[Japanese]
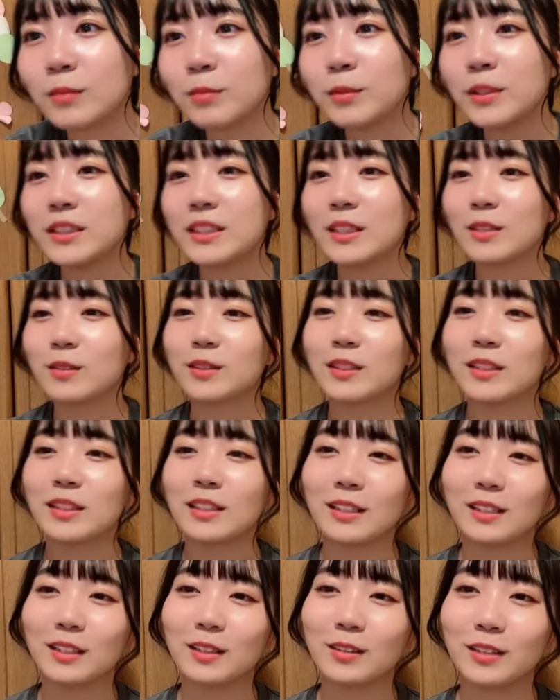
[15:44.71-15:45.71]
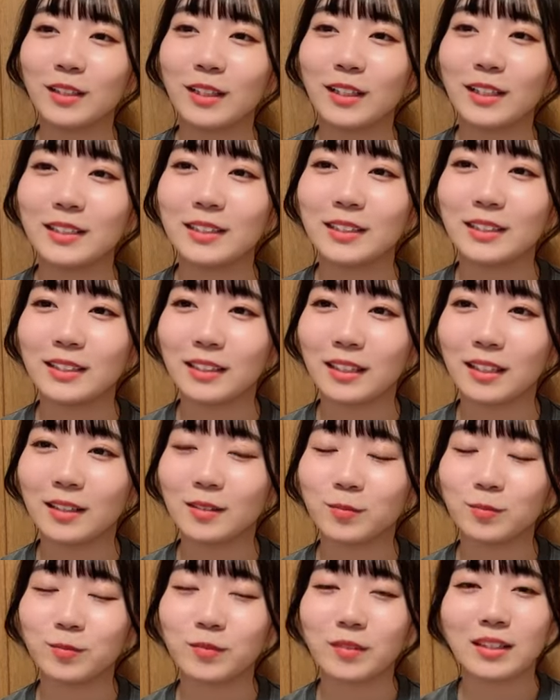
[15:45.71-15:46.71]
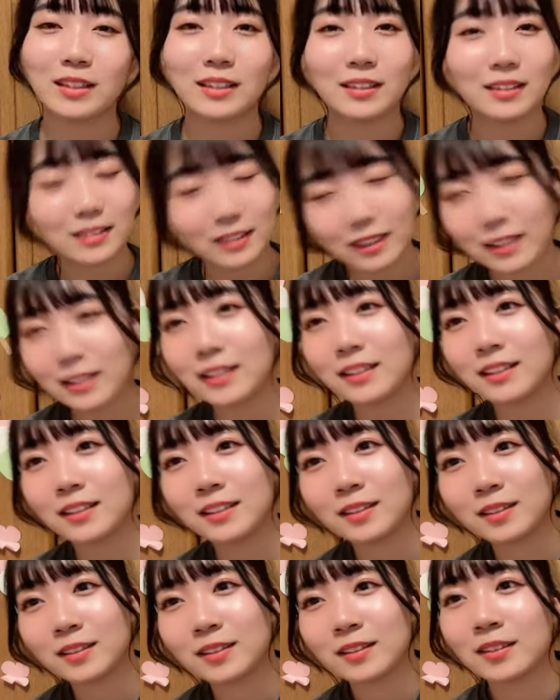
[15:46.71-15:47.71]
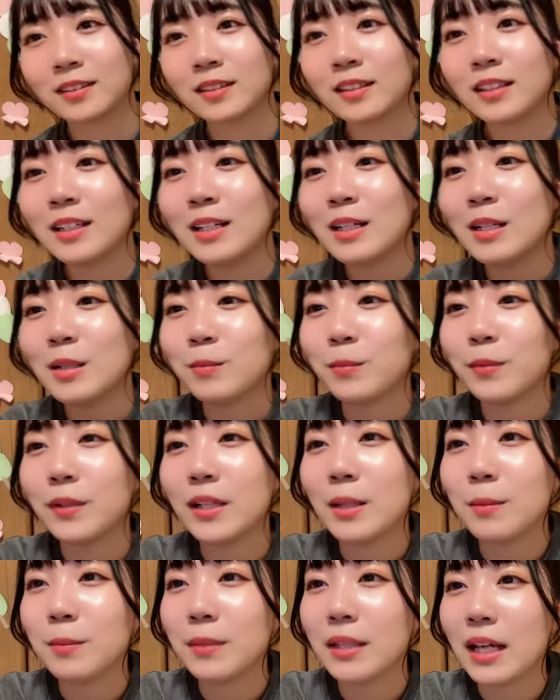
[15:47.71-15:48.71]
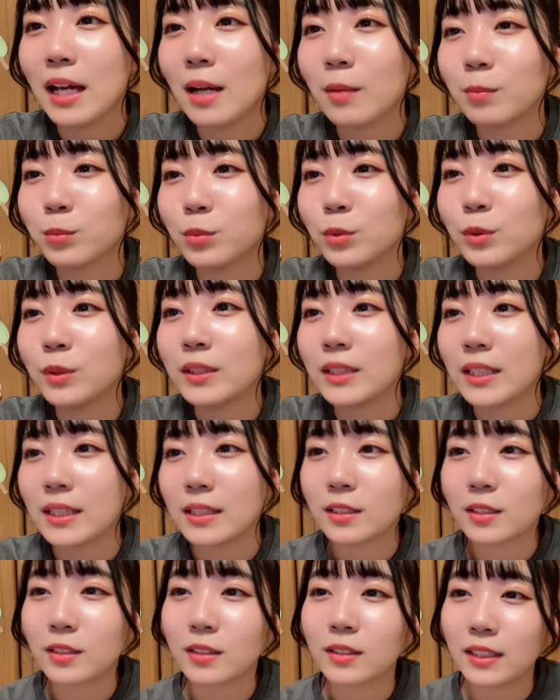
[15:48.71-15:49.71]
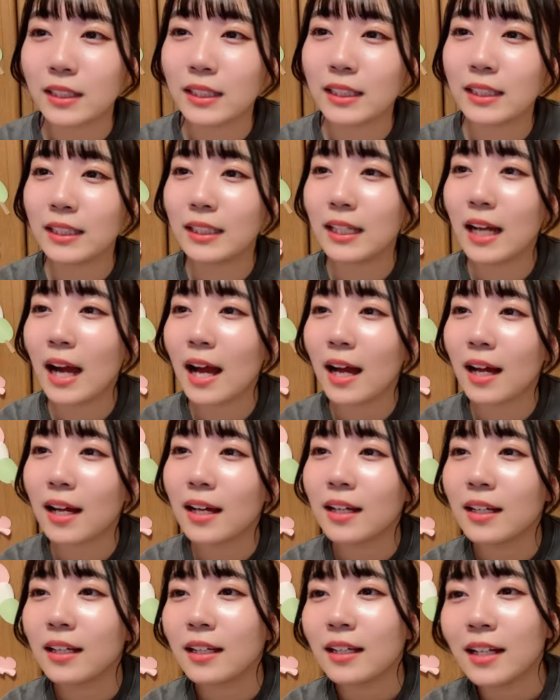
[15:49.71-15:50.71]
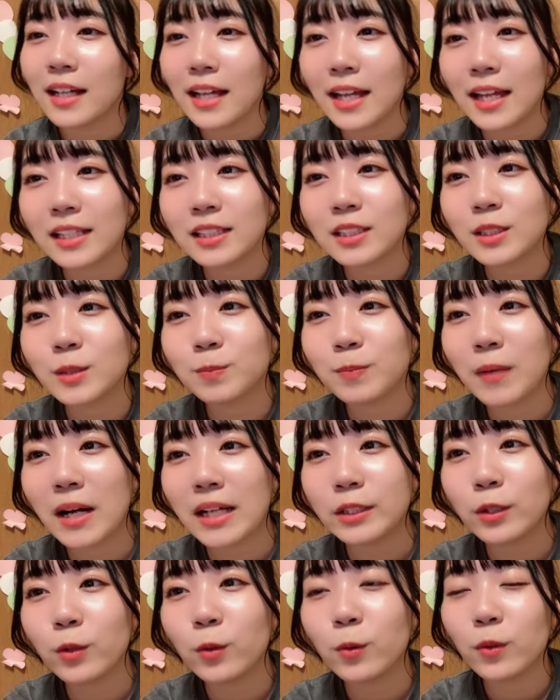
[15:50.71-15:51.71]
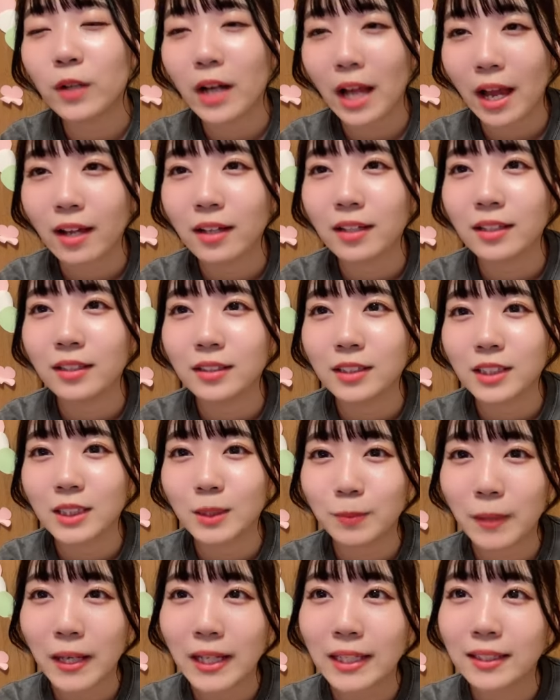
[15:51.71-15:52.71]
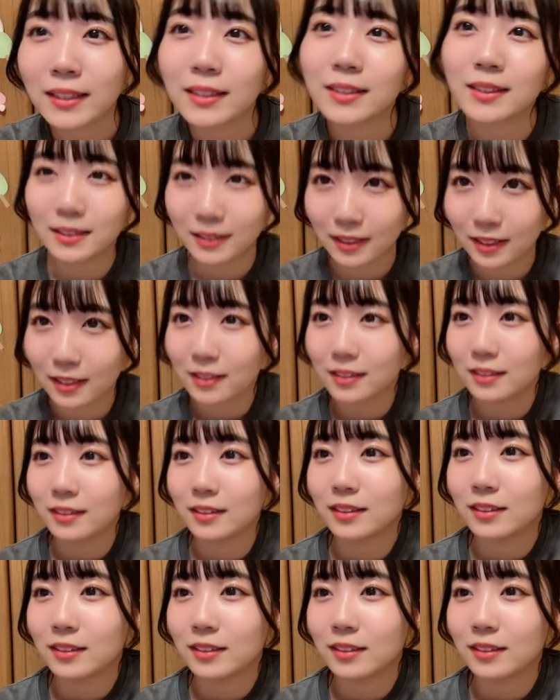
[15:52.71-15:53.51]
めっちゃのせた当たる気がしてきたぜひプレミア・ブンデスリーガ・エスパニョーラスペインですか